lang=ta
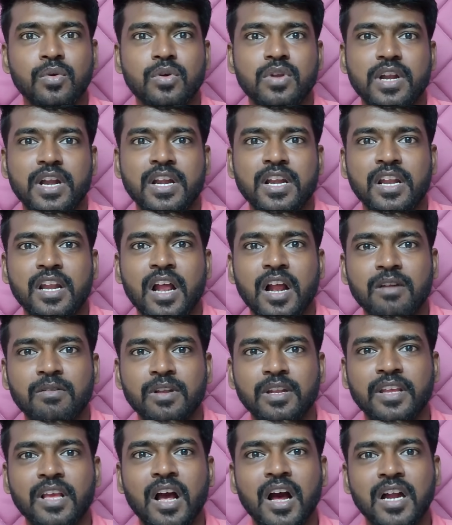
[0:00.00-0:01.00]
ஒரு ரெண்டு நாள்
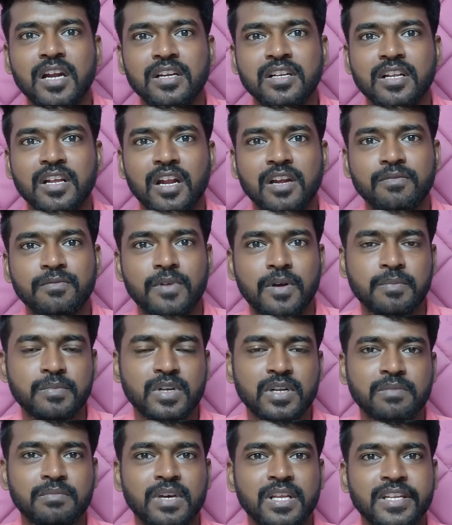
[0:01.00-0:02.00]
வரைக்கும் ஆர்டர்
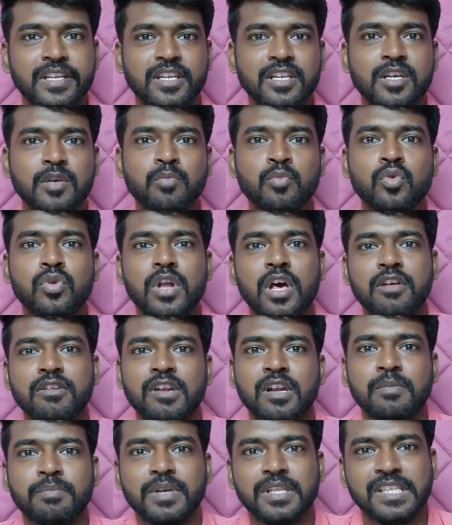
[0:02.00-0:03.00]
கன்ஃபார்ம்ன்ற மாதிரி இருக்குது
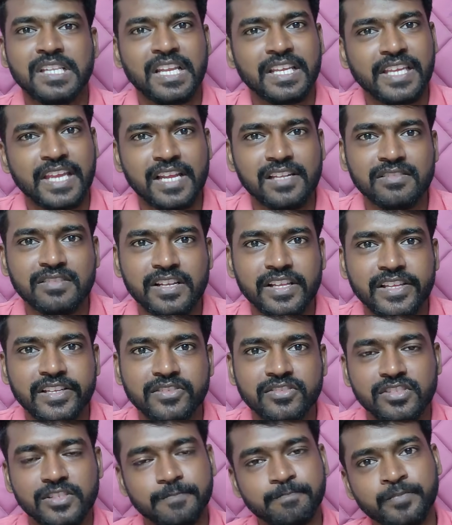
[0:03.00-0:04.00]
மூணாவது நாள் பார்த்திங்கன்னா கேன்சல்
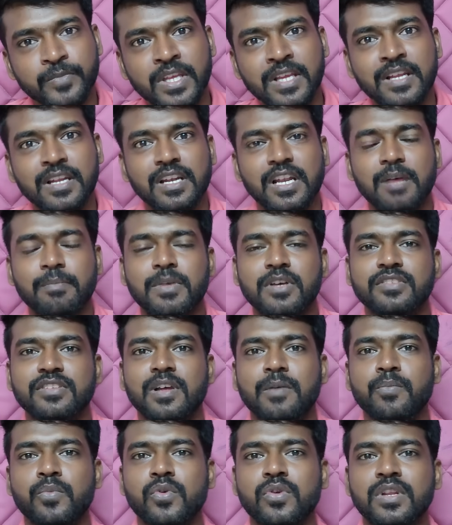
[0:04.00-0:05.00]
ஆயிடுச்சு நம்ம
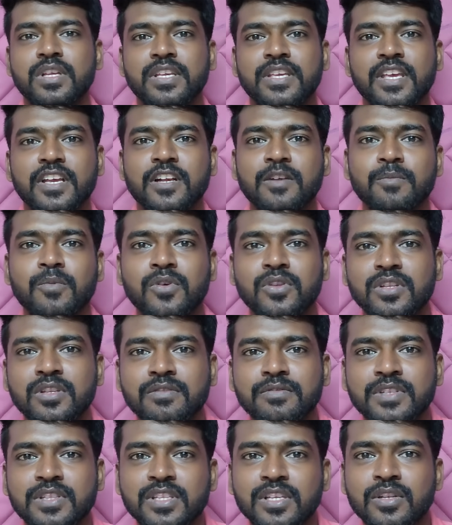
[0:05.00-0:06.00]
சப்போர்ட்டு கேட்கும் போது
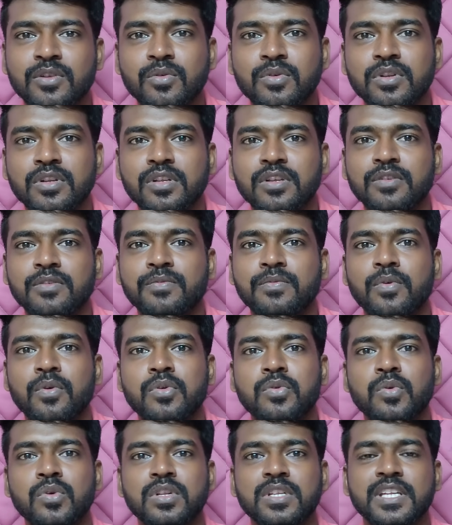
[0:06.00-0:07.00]
வித்தின் ஒரு
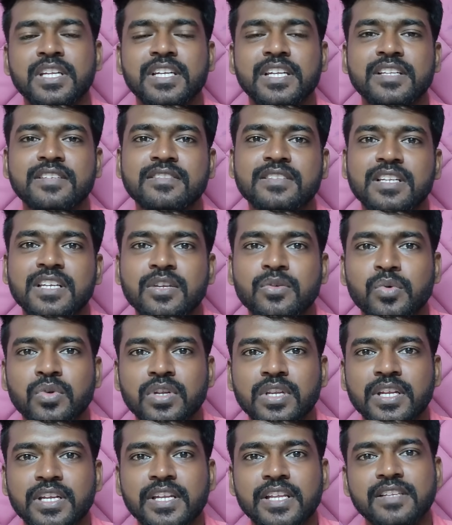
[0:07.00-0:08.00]
ஃபோர் ஒர்க்கிங் டேஸ் த்ரீ
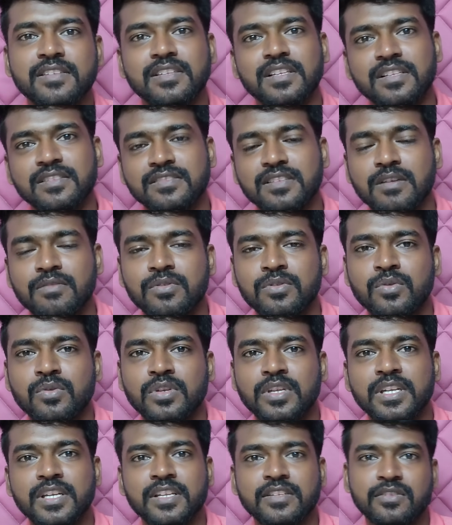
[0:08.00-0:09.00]
ஒர்க்கிங் டேஸ் இல்லை செவன்
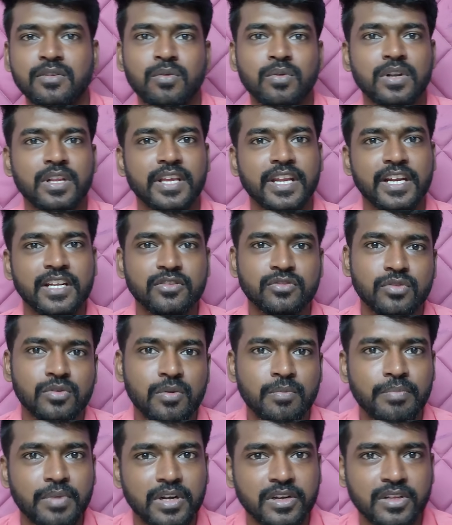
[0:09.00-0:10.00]
ஒர்க்கிங் டேஸில் உங்களுக்கு
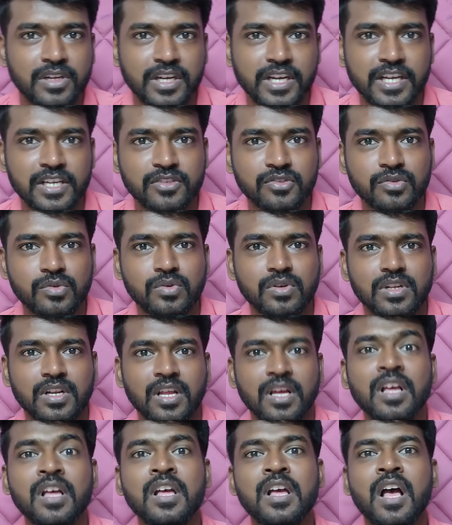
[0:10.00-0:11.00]
கிடச்சிரும் பணம்
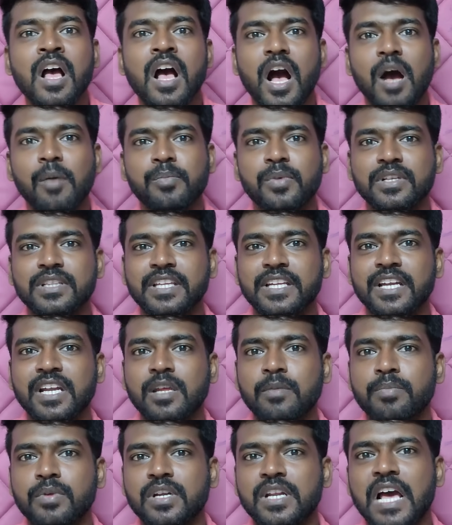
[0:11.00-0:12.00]
கிடச்சிரும்ன்றான் அப்போ அந்த
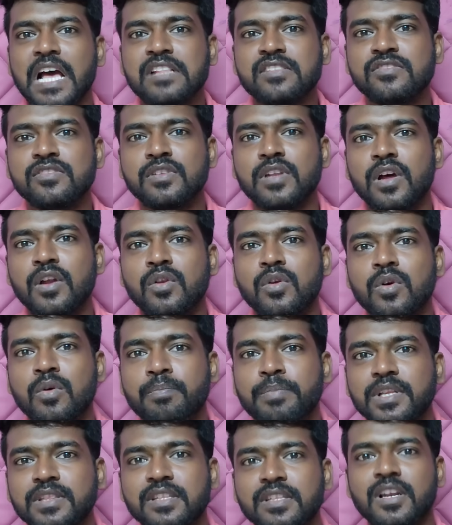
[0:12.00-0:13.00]
இடைப்பட்ட அஞ்சு நாளோ
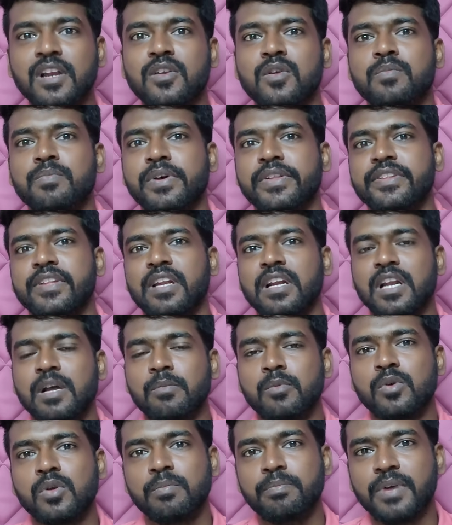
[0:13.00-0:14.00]
பத்து நாளோ பார்த்திங்கன்னா
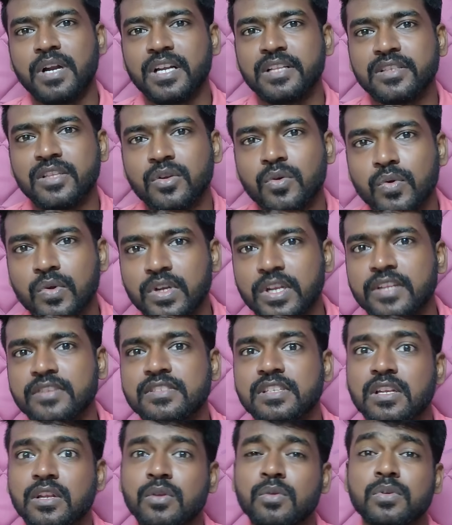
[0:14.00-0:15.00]
நம்மளோட பணத்தை
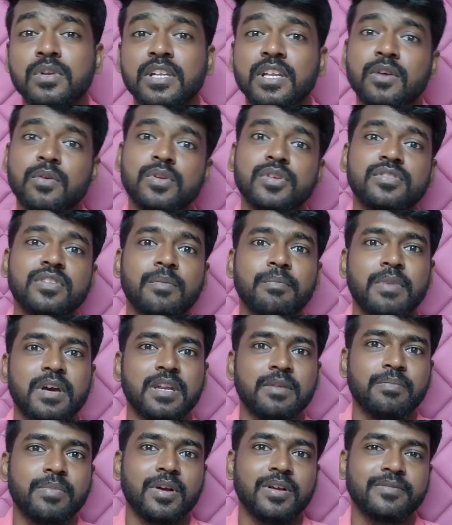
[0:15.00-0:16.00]
ரொட்டேஷனில் விட்டு எவ்வளோ
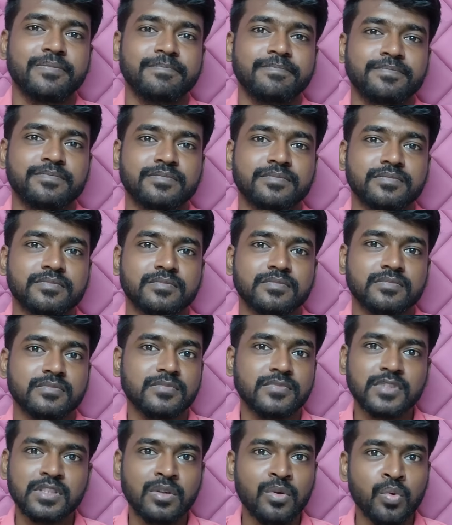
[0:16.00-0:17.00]
சம்பாதிப்பான்
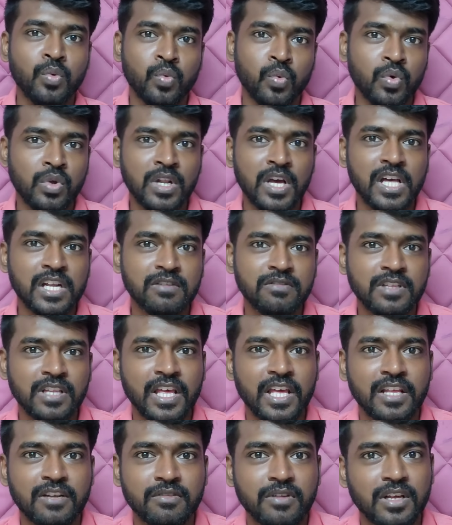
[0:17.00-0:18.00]
ஒரு
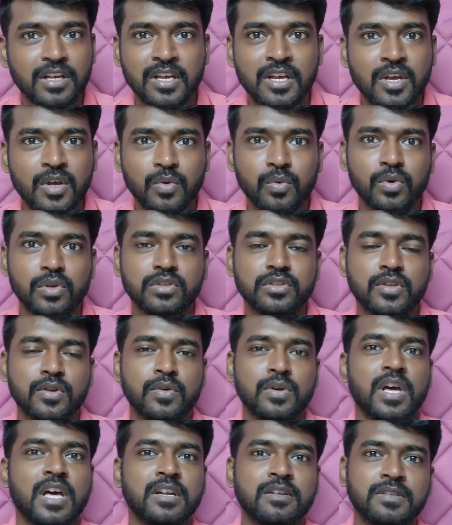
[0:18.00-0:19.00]
அறுபதாயிரரூவா
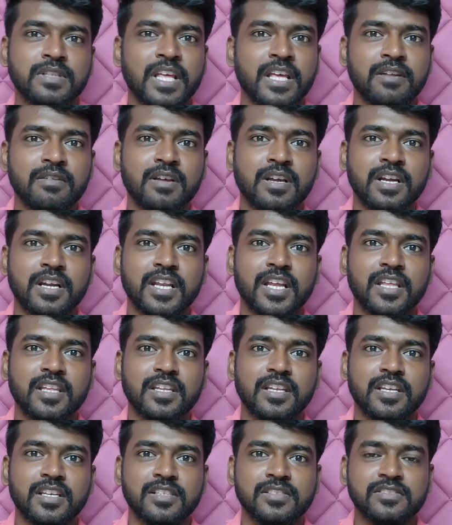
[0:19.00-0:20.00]
ஒருத்தரோட அறுபதாயிரரூவா
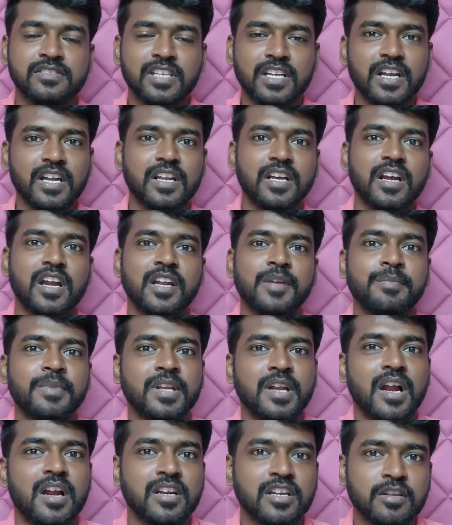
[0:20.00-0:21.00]
கிடையாது லட்சக்கணக்கான
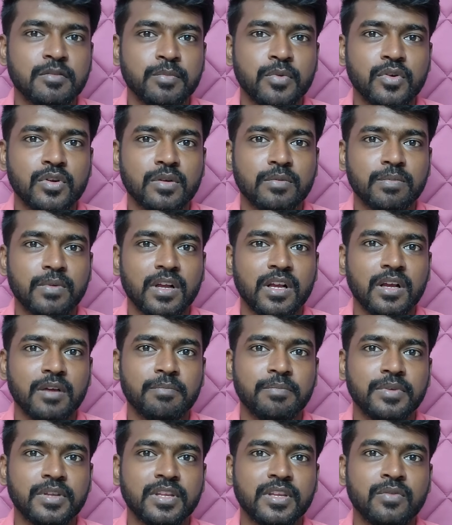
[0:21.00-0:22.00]
பேர் ஆர்டர் போட்டிருப்பாங்க
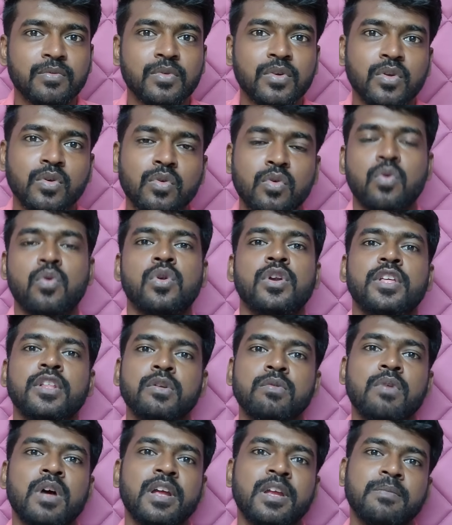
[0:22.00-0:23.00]
அப்போ எவ்வளோ கோடி
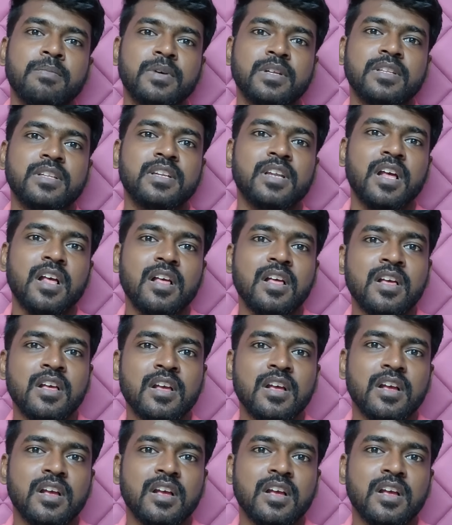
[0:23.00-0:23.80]
ரூபாயை பார்த்தீங்கன்னா